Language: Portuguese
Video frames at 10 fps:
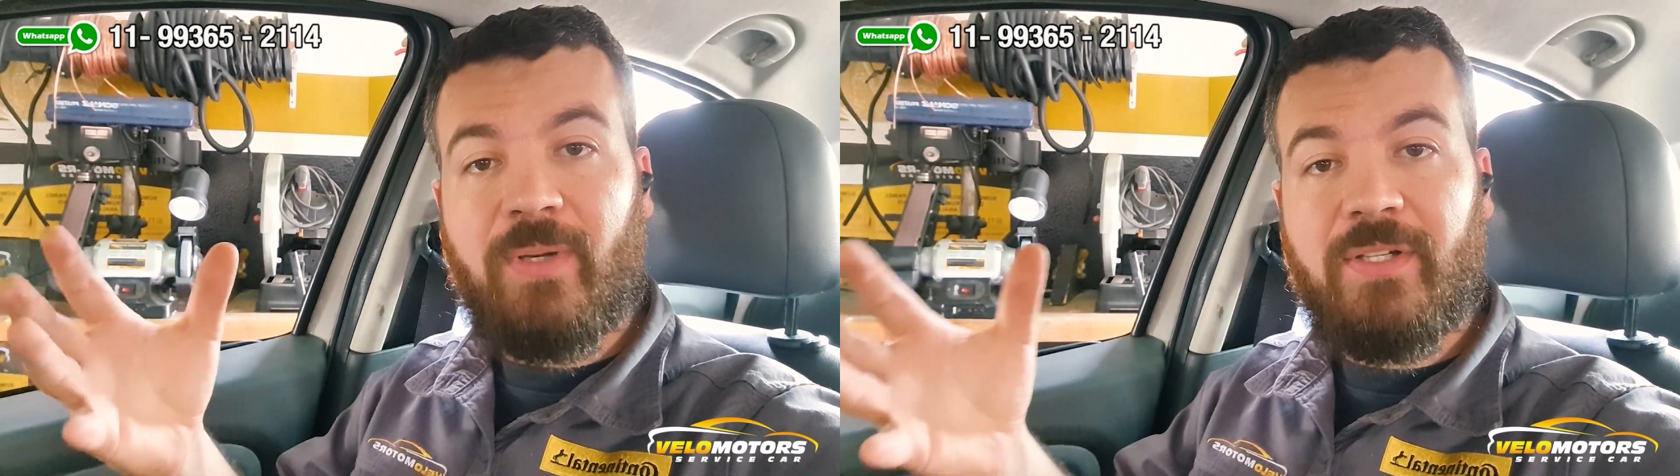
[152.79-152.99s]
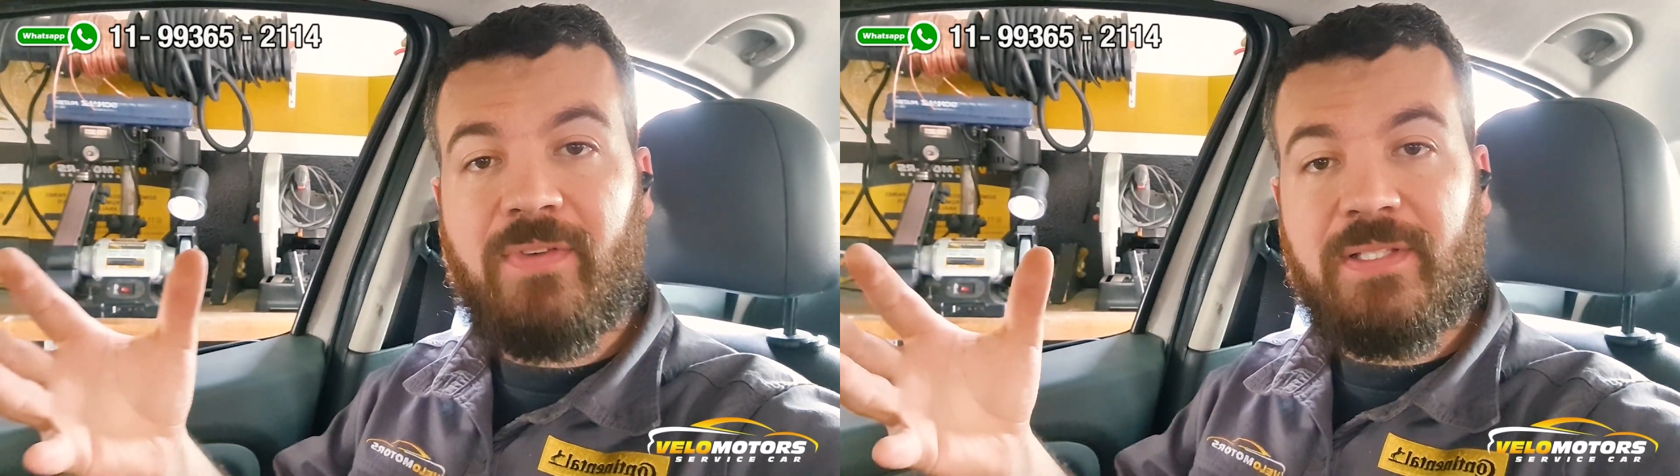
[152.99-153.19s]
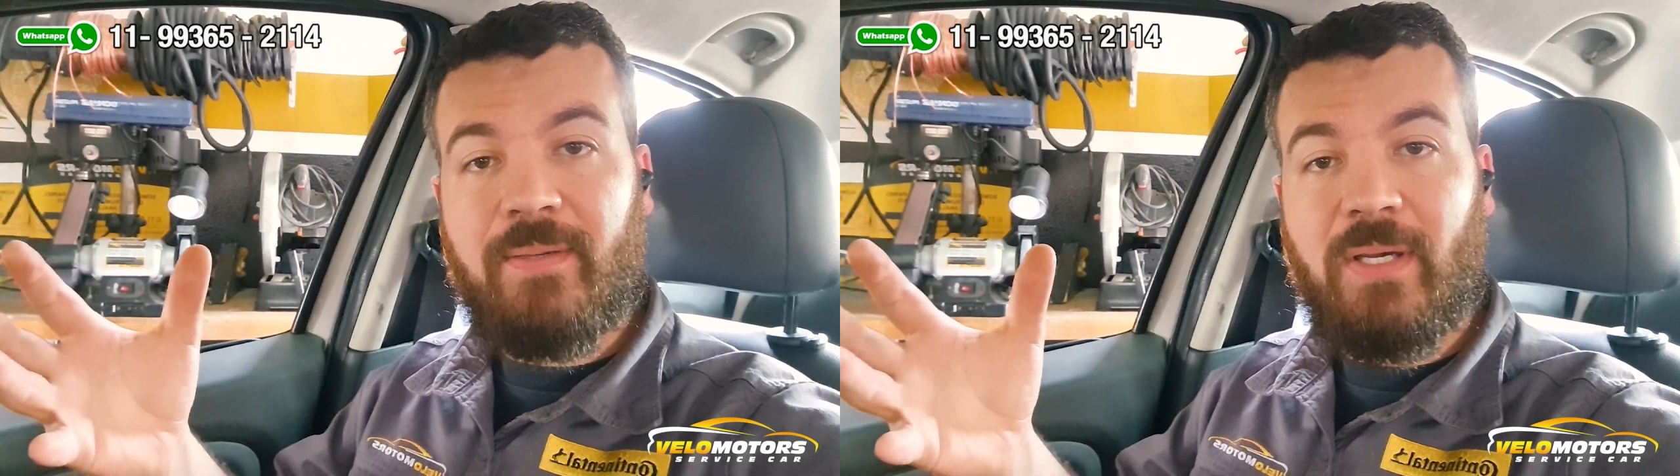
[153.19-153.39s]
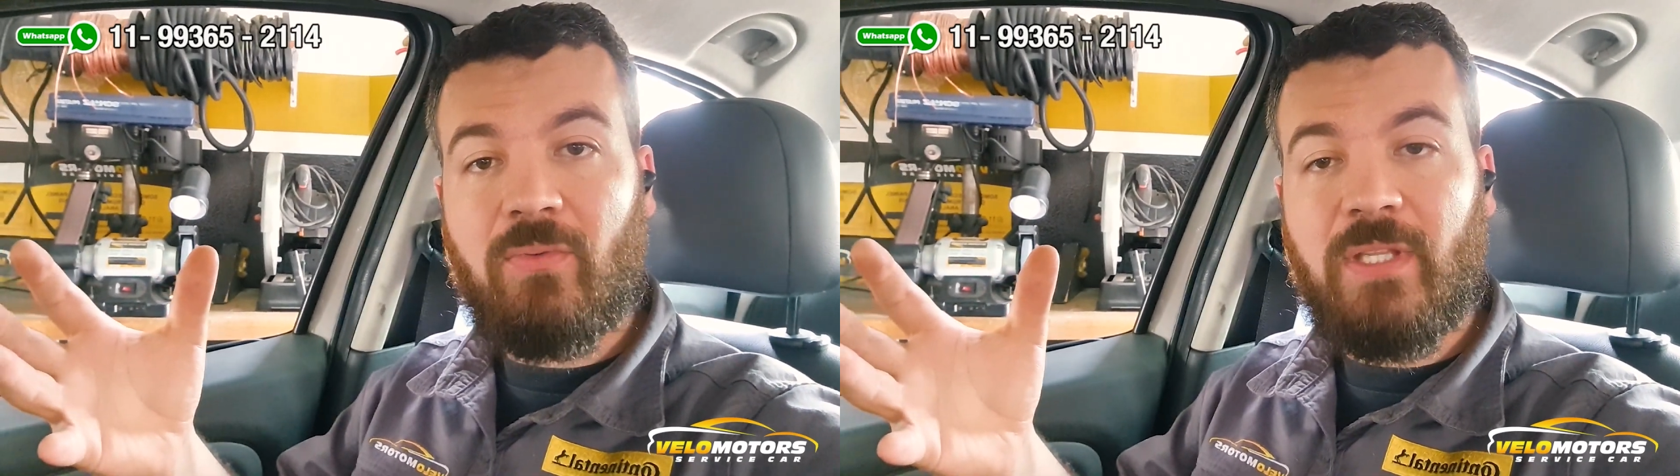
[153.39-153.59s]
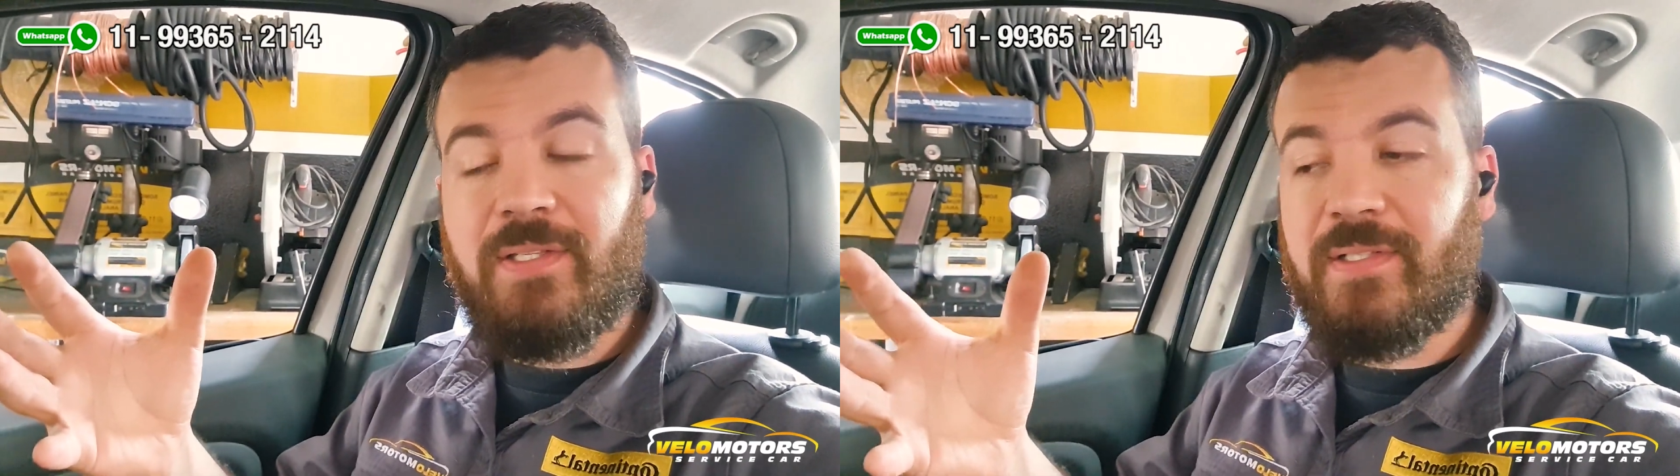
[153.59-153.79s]
para a gente fazer a
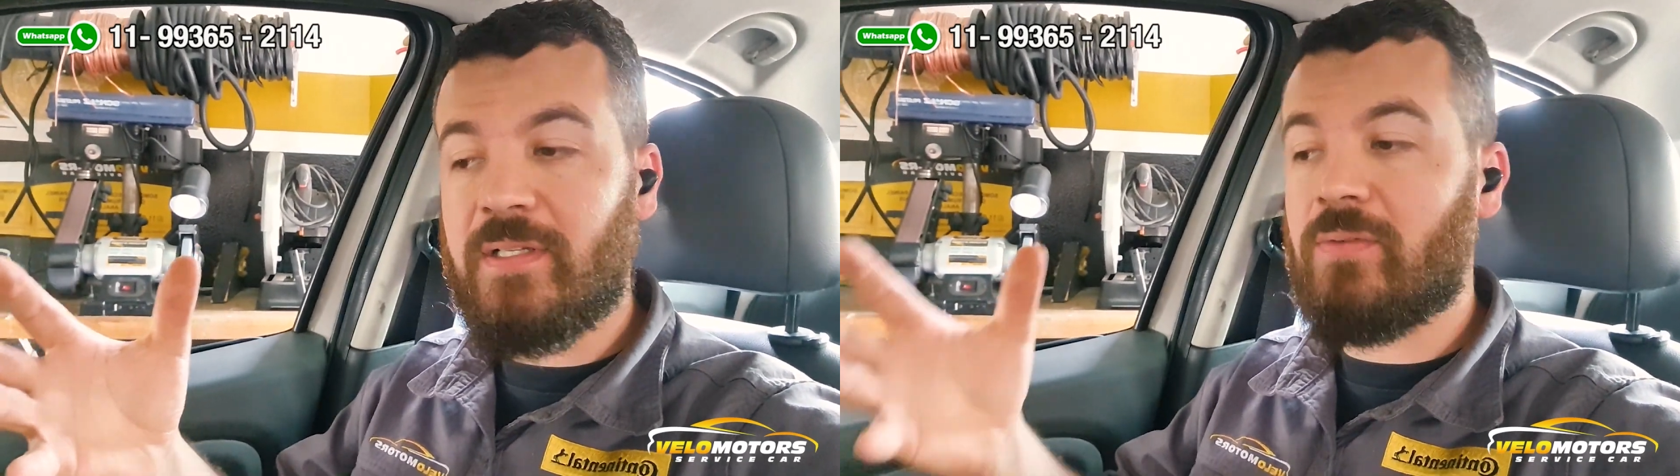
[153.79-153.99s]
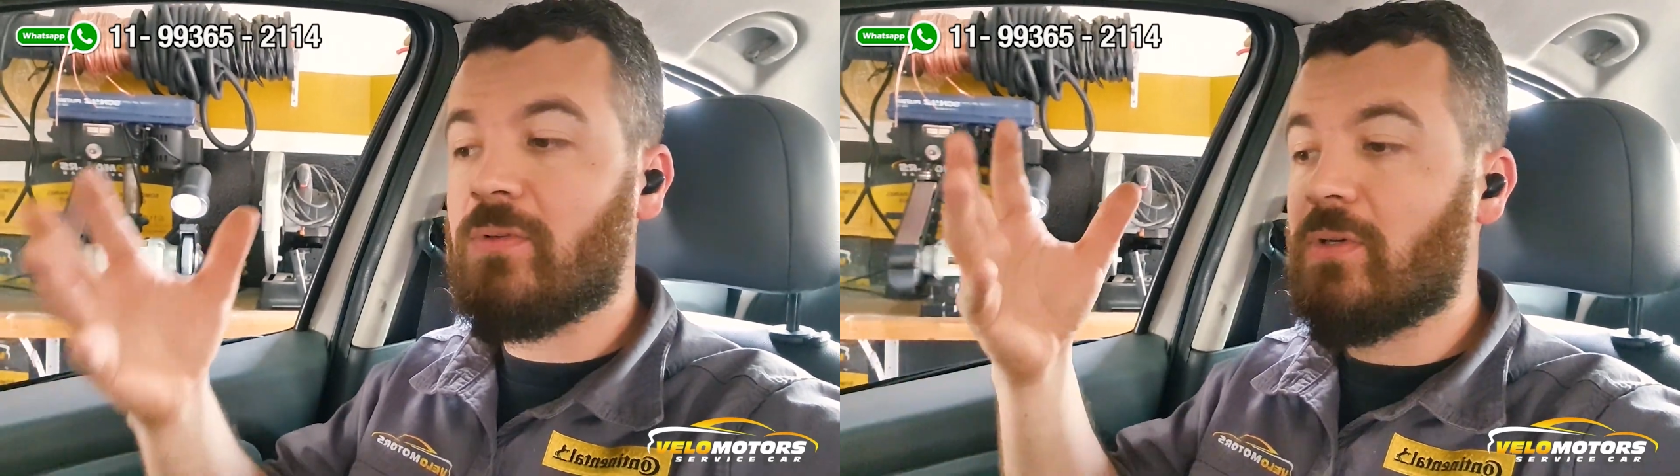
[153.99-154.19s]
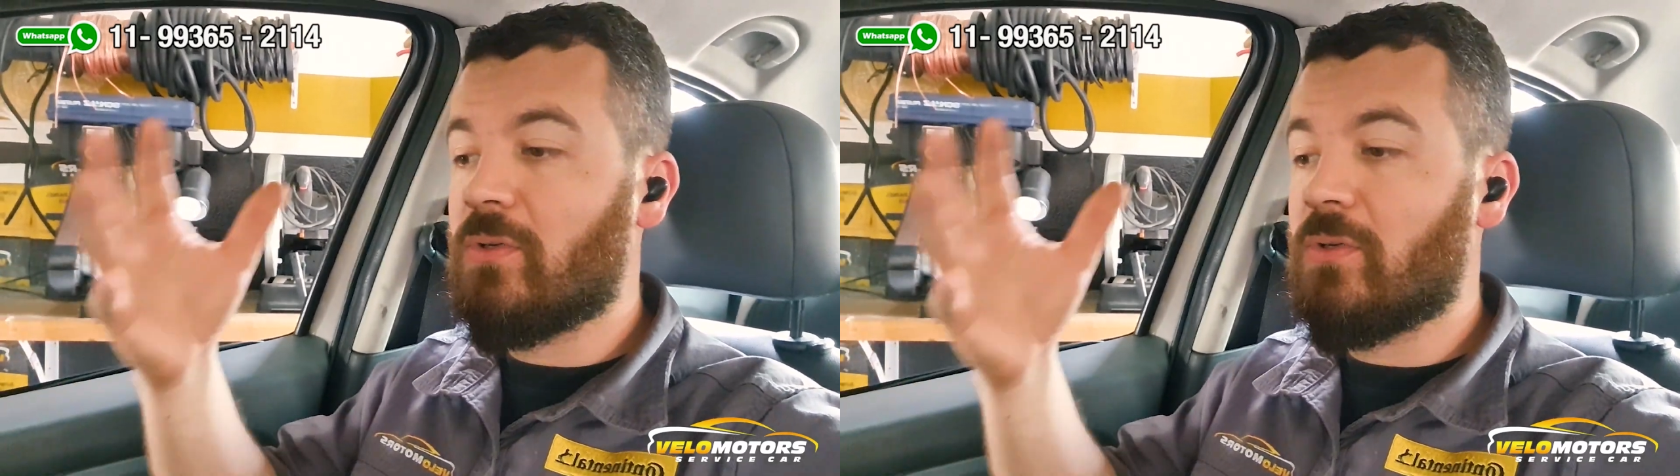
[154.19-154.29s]
manutenção